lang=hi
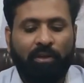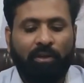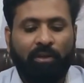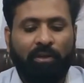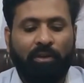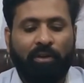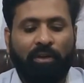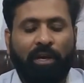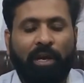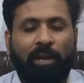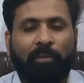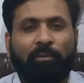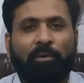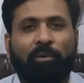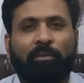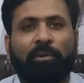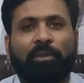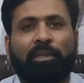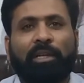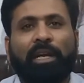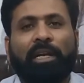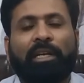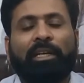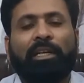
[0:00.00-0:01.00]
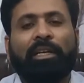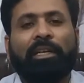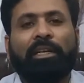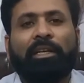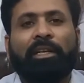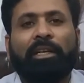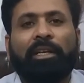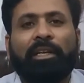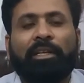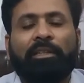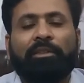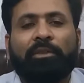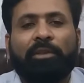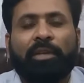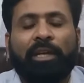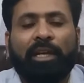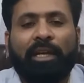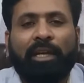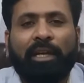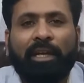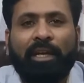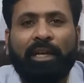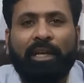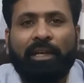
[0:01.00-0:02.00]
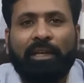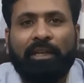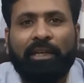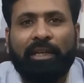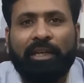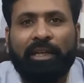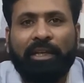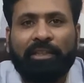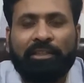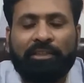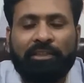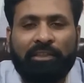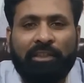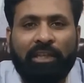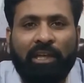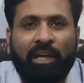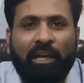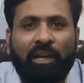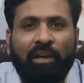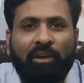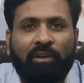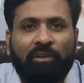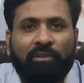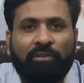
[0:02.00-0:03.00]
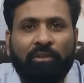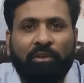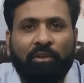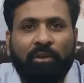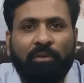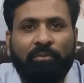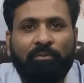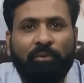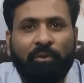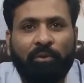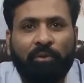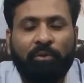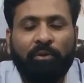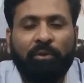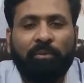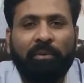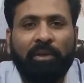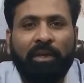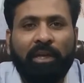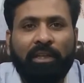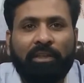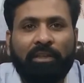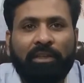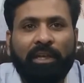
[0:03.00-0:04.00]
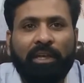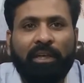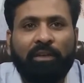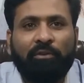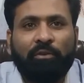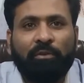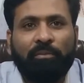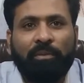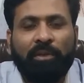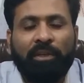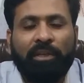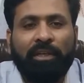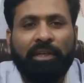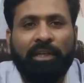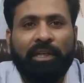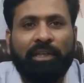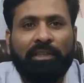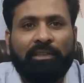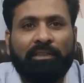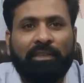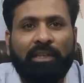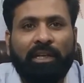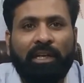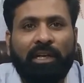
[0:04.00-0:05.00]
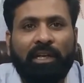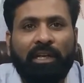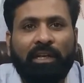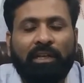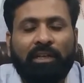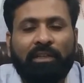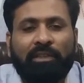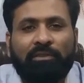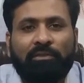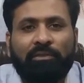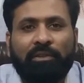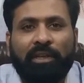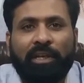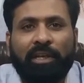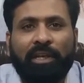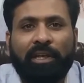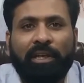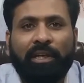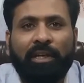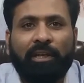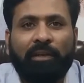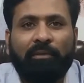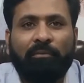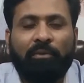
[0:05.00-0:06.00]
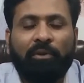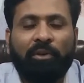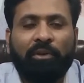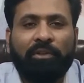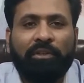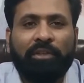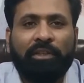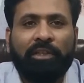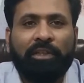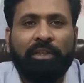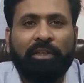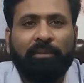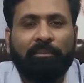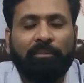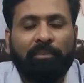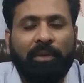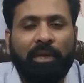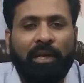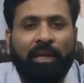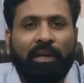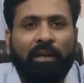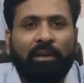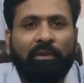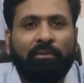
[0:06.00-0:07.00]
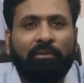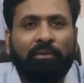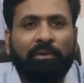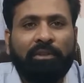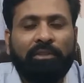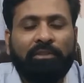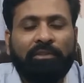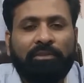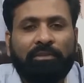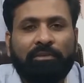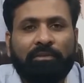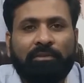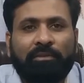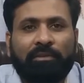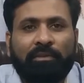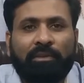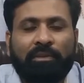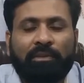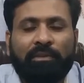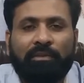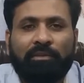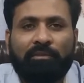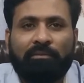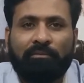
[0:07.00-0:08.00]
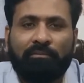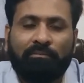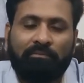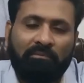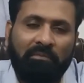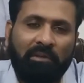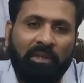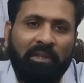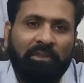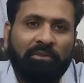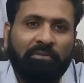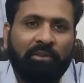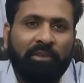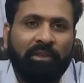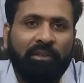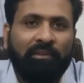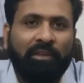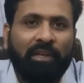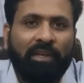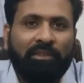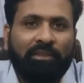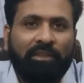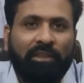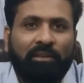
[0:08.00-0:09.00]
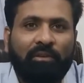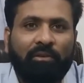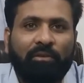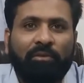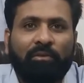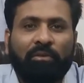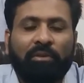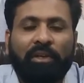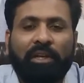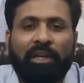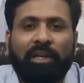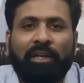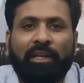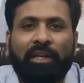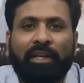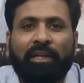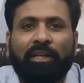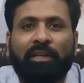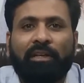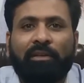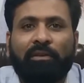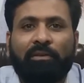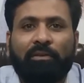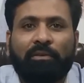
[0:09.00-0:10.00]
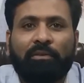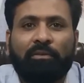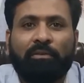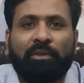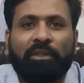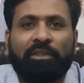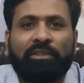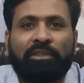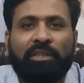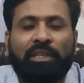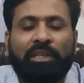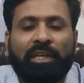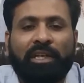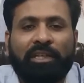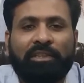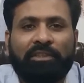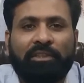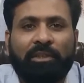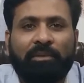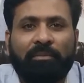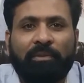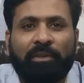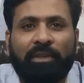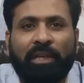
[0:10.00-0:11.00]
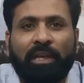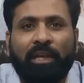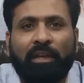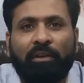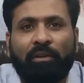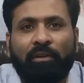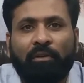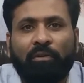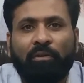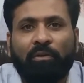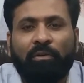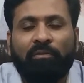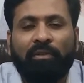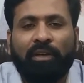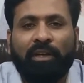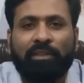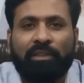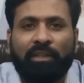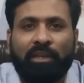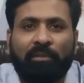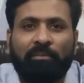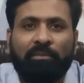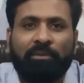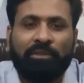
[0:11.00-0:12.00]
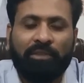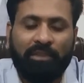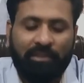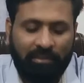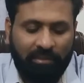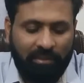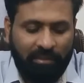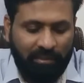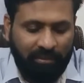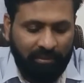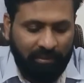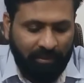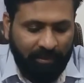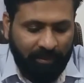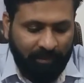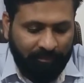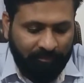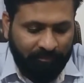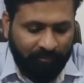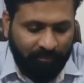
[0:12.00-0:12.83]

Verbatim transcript: और आपको पता है टर्की जो है एशिया और यूरोप दोनों में आता है तो फिर ये इस तरह जो है एक बहुत ही प्यारा टूरिस्ट प्लेस होने की वजह से लोगों की टूरिस्ट अट्रैक्शन भी है और लोग वहाँ जाना पसंद करते हैं